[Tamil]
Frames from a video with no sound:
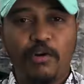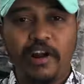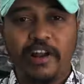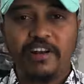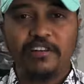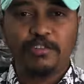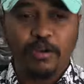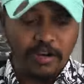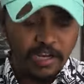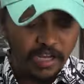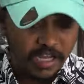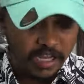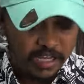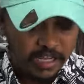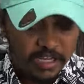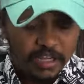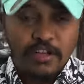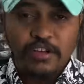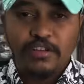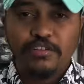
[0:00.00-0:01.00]
ப்ராடக்ட்னு சொல்லலாம்
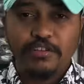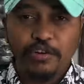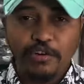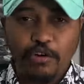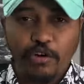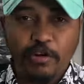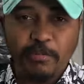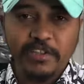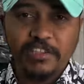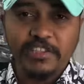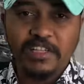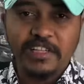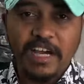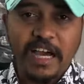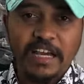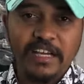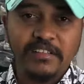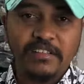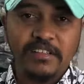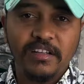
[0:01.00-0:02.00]
ஸோ டோன்ட் மிஸ் இட்
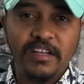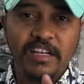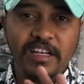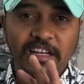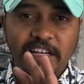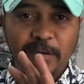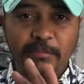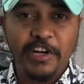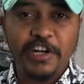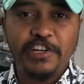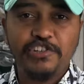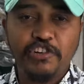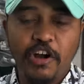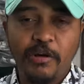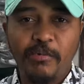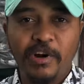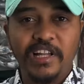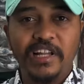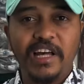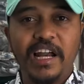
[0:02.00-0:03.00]
கைஸ் லிமிடெட்
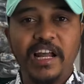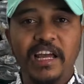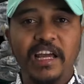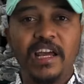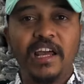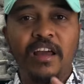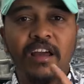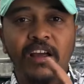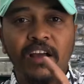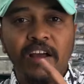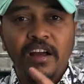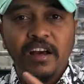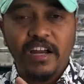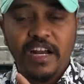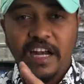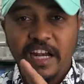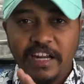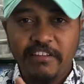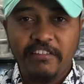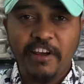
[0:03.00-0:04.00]
ஸ்டாக் மட்டும் தான் இருக்குது
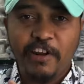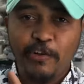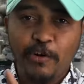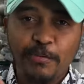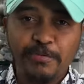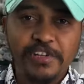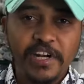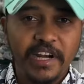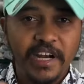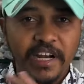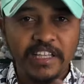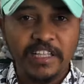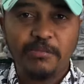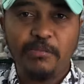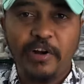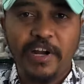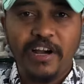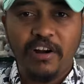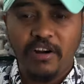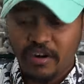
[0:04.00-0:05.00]
ரெண்டு பேர் குரூப் ஷர்ட் எடுத்துகிட்டு
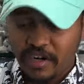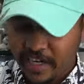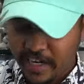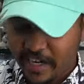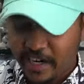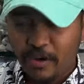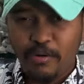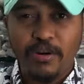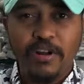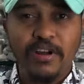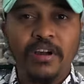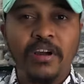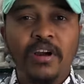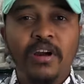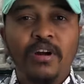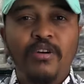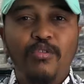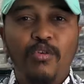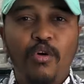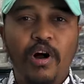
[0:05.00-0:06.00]
போயிட்டாங்க ஆல்ரெடி இன்னும் ஒரு
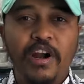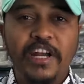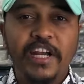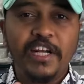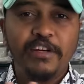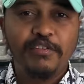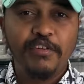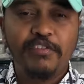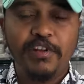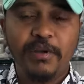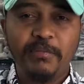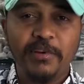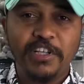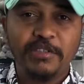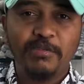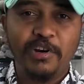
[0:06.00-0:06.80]
ஃபார்ட்டி டு ஃபிஃப்டி பீஸ்